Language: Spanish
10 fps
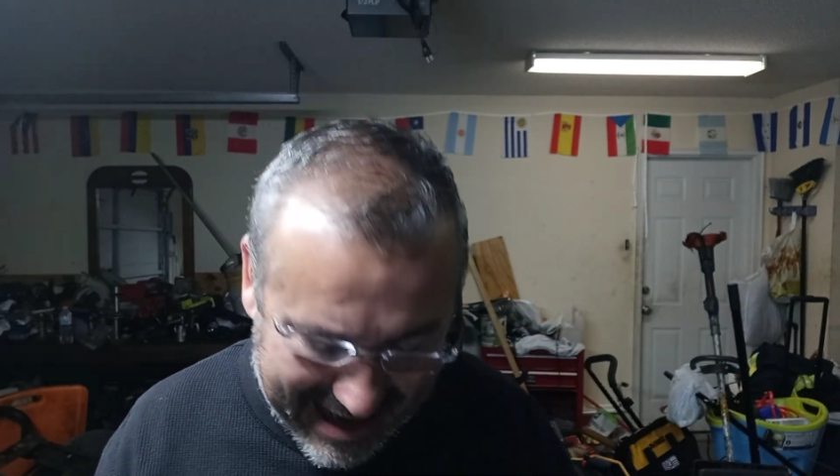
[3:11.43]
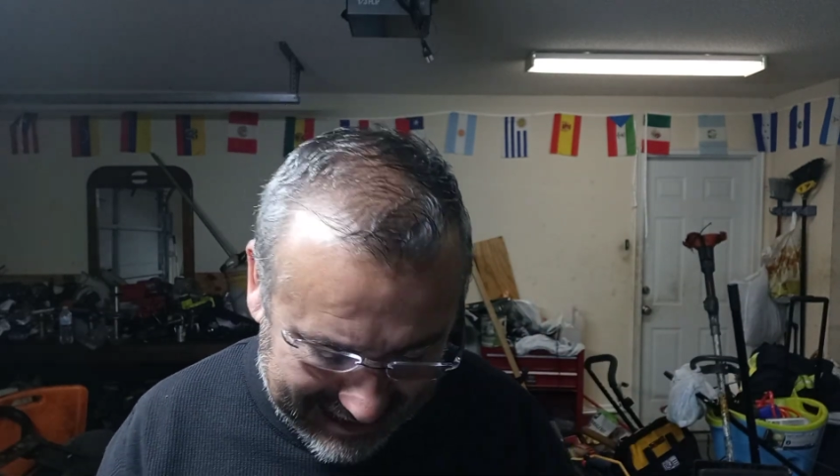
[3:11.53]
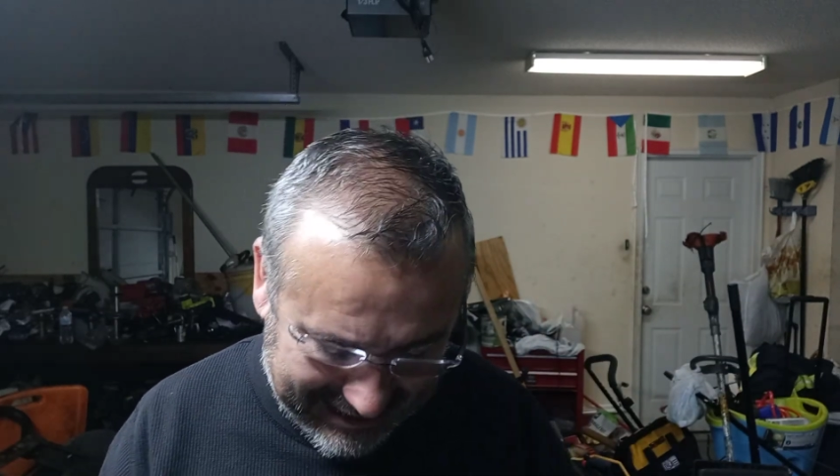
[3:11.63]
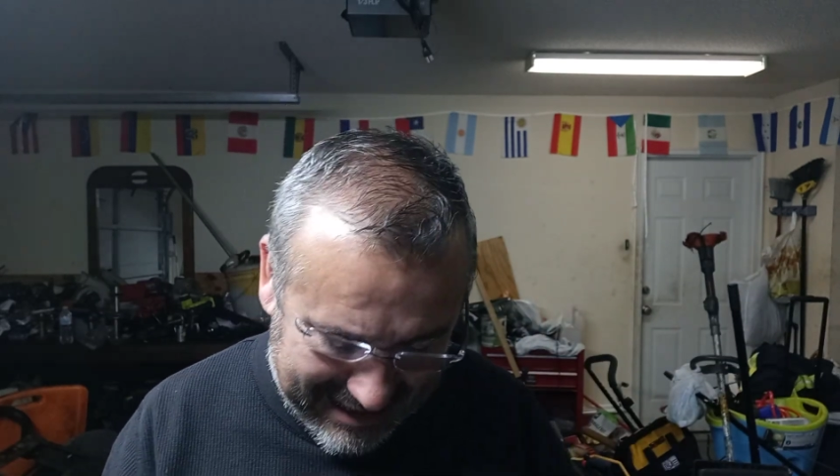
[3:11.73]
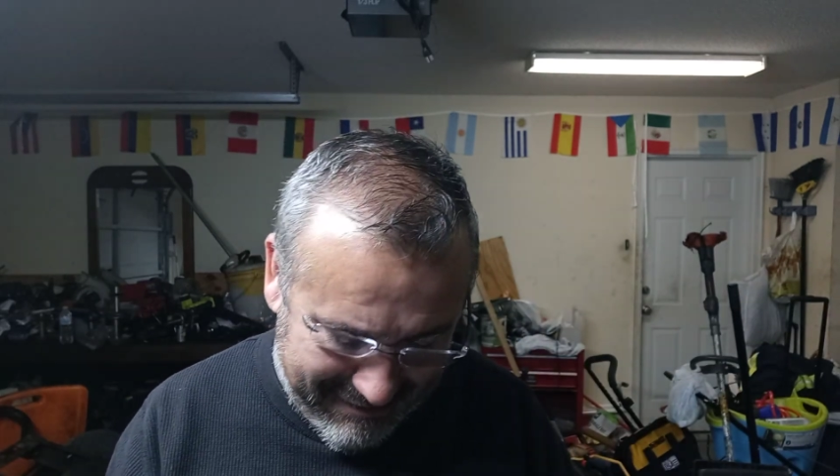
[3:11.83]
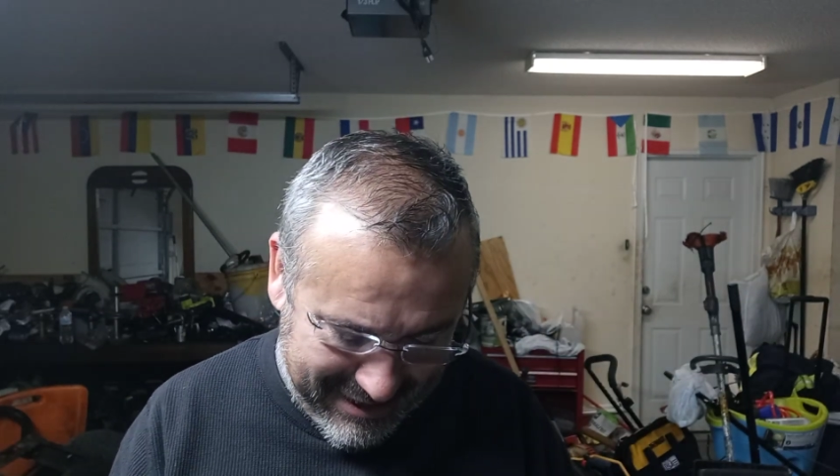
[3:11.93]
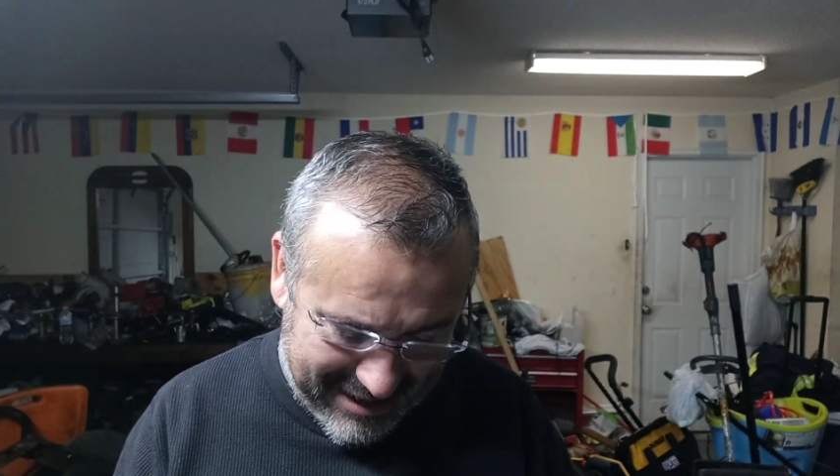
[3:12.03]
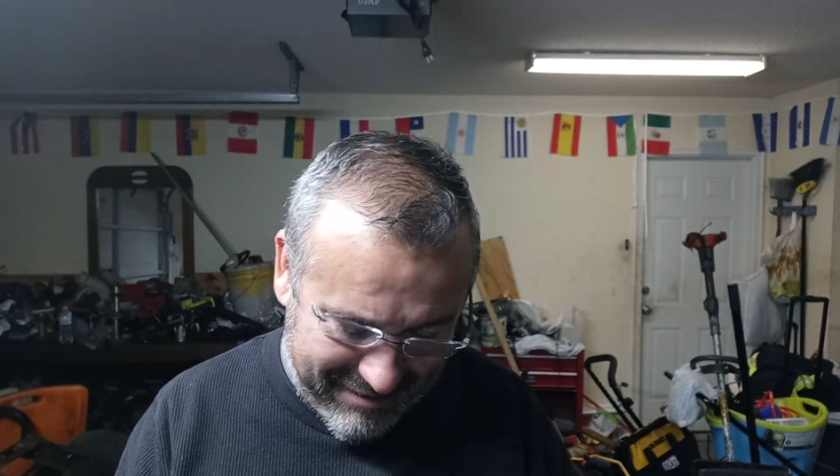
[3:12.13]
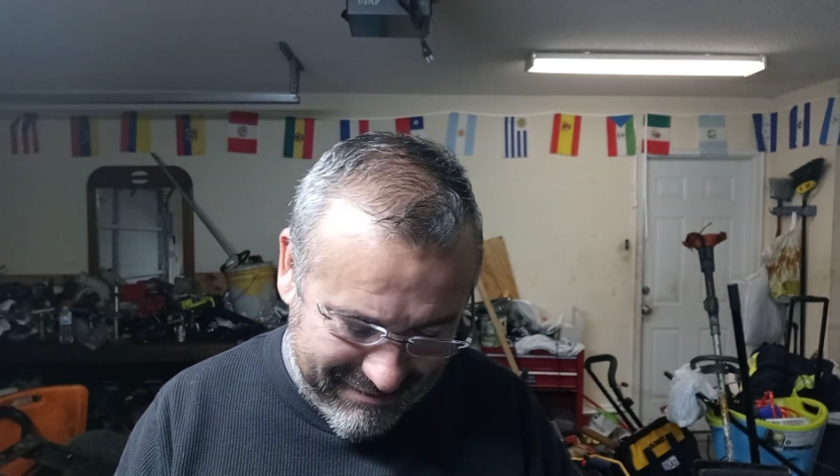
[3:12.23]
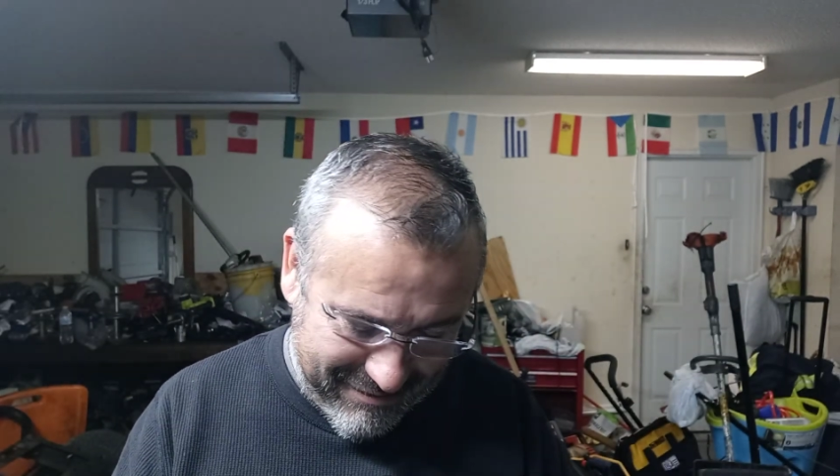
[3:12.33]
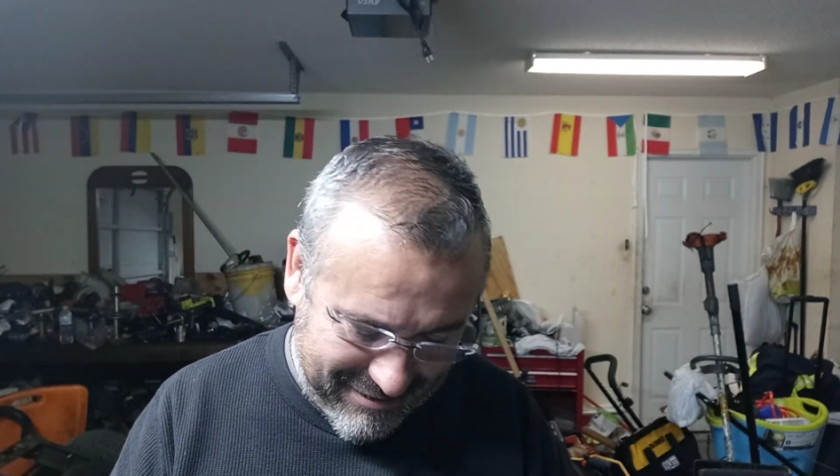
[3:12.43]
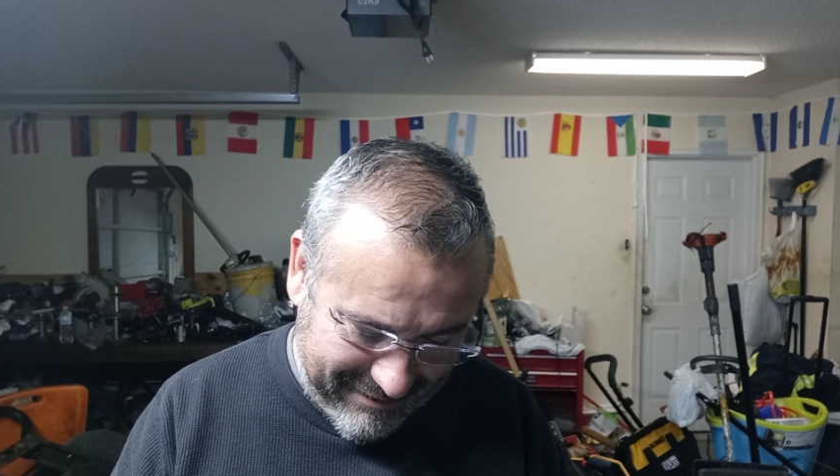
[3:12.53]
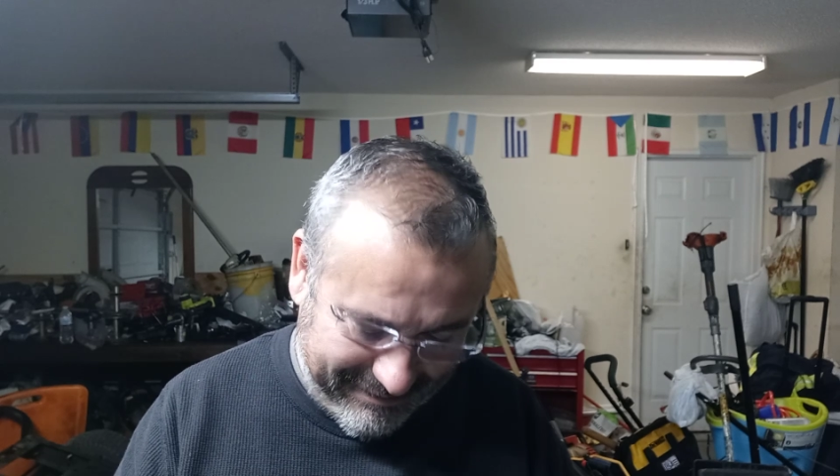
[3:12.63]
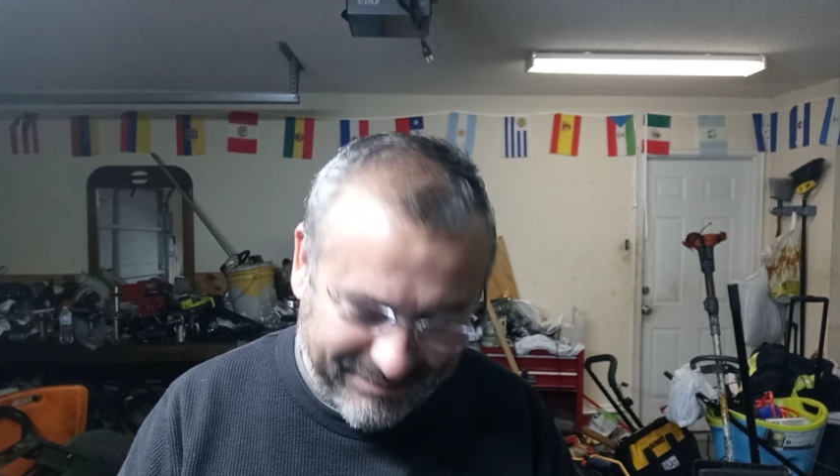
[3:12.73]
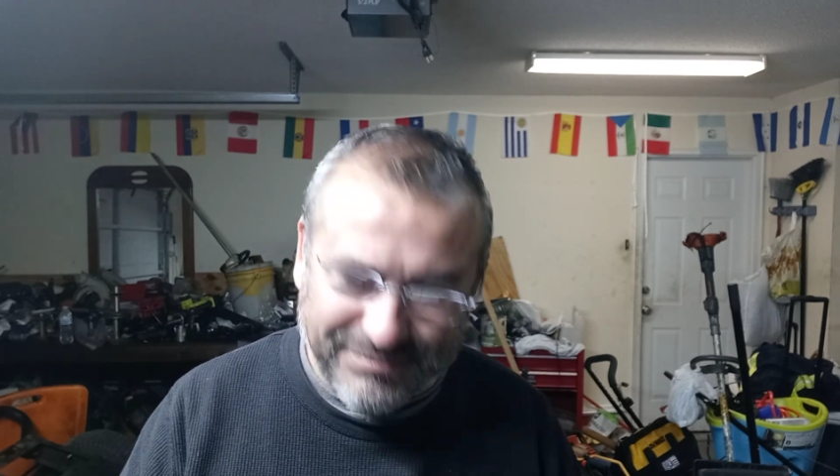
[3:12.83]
a ti mismo.